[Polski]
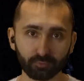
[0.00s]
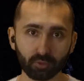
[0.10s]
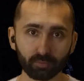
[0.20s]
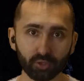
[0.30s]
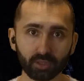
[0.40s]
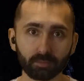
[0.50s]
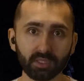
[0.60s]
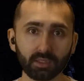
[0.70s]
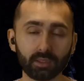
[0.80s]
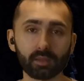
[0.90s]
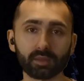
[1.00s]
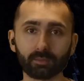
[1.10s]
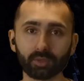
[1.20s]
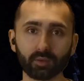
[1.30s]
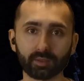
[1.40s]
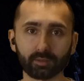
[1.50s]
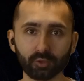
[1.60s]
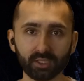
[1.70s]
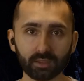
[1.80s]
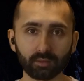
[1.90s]
w głąb ziemi i jest tam coraz
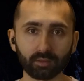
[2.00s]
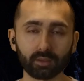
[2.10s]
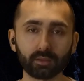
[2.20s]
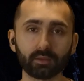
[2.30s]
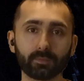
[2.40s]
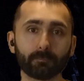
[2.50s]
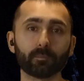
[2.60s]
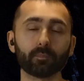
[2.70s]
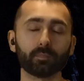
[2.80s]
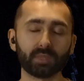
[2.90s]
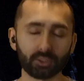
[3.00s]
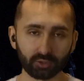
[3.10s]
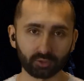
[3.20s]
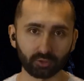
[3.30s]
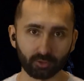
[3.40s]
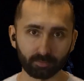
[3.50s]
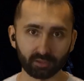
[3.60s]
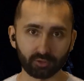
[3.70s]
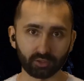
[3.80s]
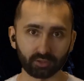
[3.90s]
goręcej, no to
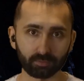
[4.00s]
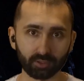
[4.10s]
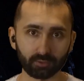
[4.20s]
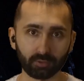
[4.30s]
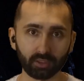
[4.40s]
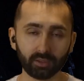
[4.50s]
dokopali się do piekła.